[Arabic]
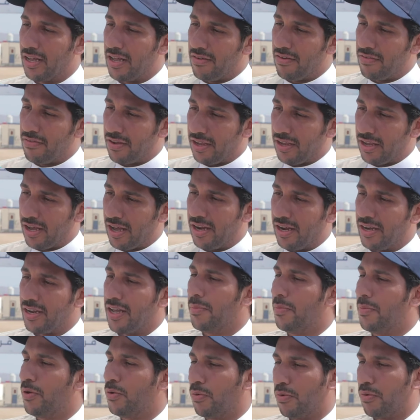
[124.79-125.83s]
في
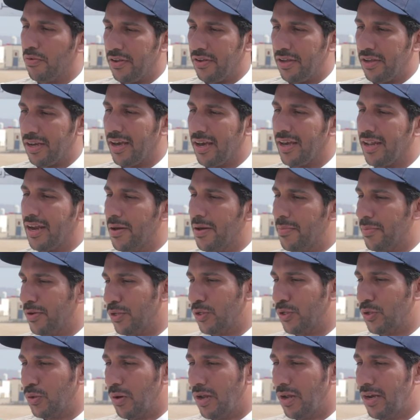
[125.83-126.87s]
اليمن وفي غيرها من
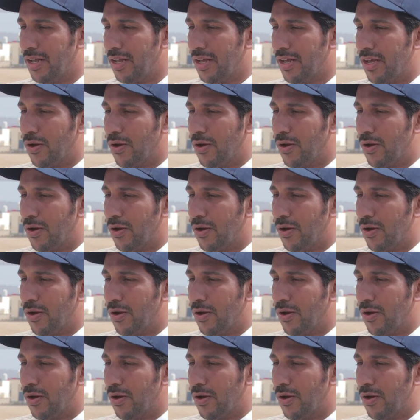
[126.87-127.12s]
الدول